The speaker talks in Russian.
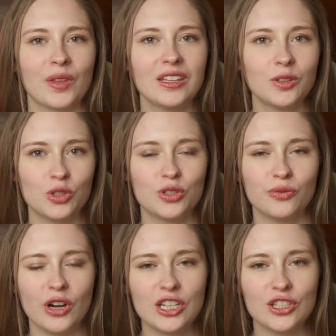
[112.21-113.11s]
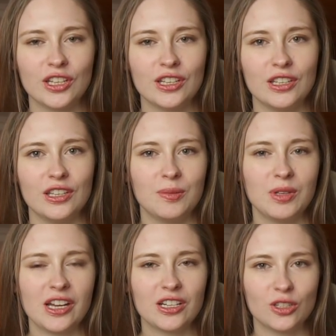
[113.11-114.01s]
Это очень важно, и
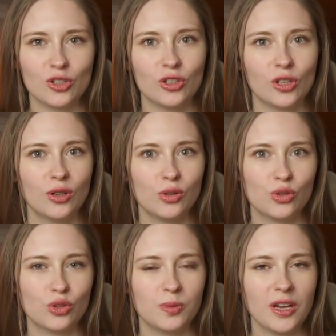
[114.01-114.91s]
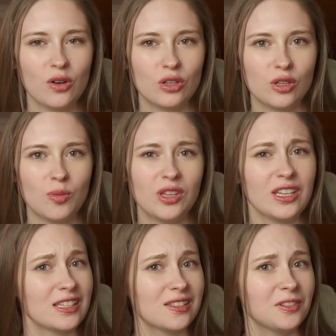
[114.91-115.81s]
мне кажется, что это ключ к успеху, особенно
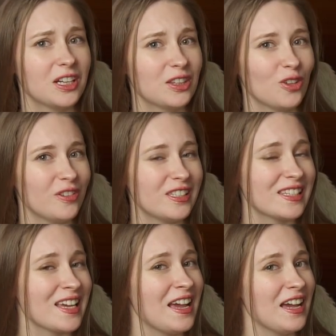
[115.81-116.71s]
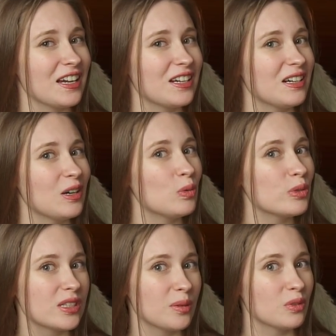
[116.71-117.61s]
если вы готовитесь к
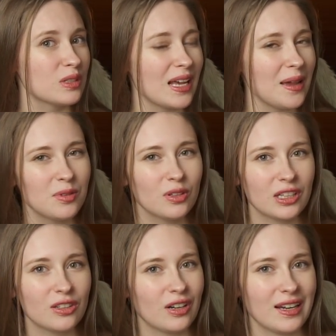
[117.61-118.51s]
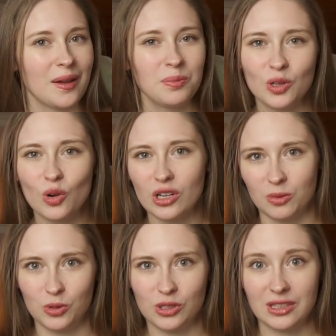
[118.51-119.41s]
устному экзамену, который
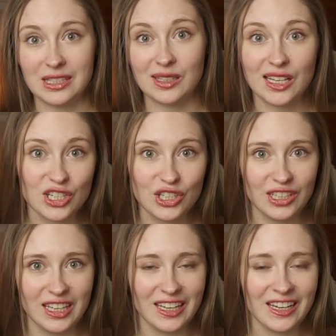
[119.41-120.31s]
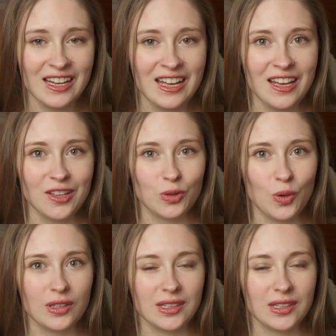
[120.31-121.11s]
априори будет сложнее, то